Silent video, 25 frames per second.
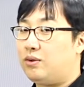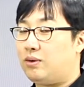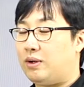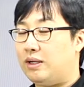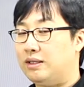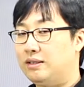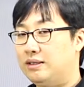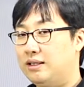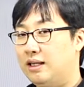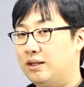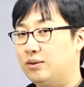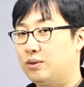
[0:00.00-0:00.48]

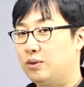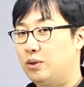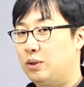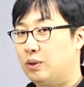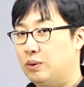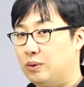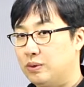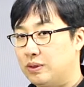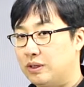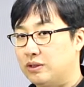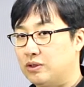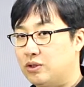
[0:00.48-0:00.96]
관사도
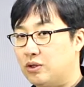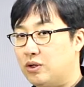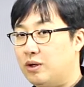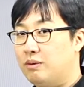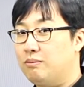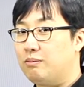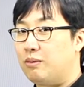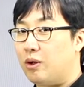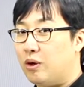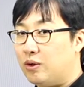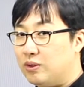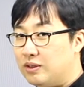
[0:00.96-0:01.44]

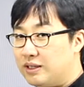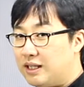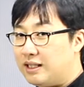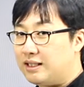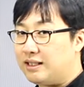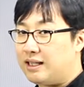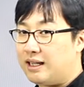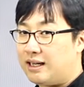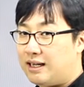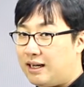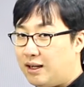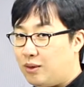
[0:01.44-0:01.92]
형용사처럼 명사에
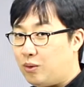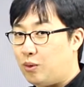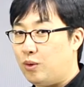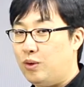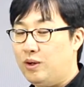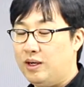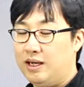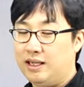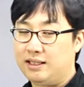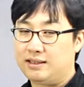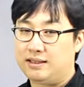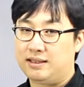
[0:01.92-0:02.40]
따라
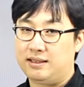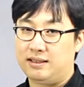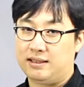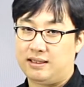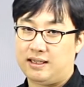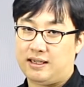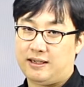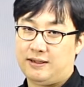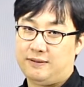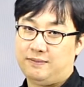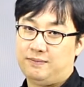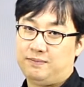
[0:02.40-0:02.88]
골라
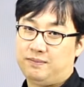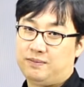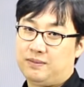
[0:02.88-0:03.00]
쓴다.